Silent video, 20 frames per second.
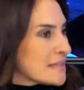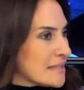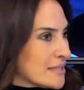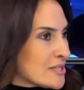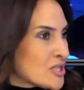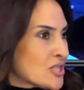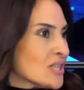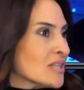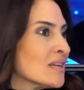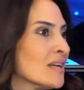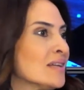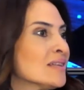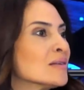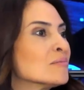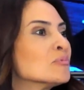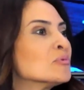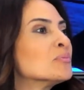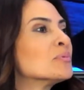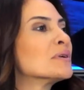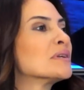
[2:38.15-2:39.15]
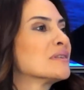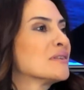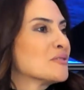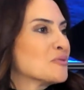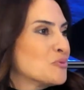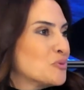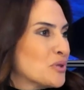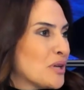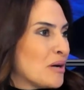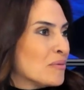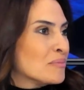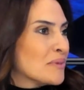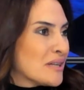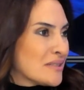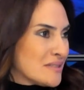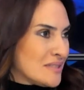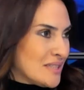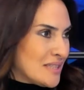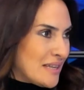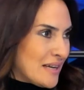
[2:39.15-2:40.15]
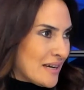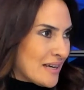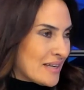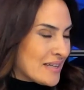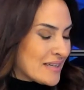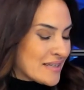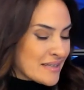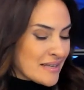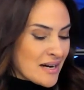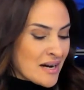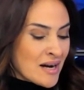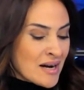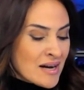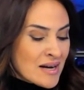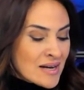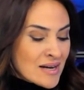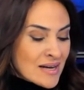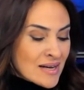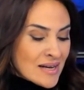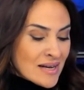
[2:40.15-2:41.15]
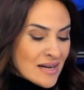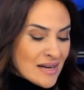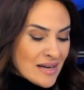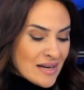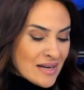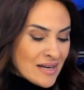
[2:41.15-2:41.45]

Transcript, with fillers: كل شيء نحن ممكن نكون عم نعطيه لغيرنا صح.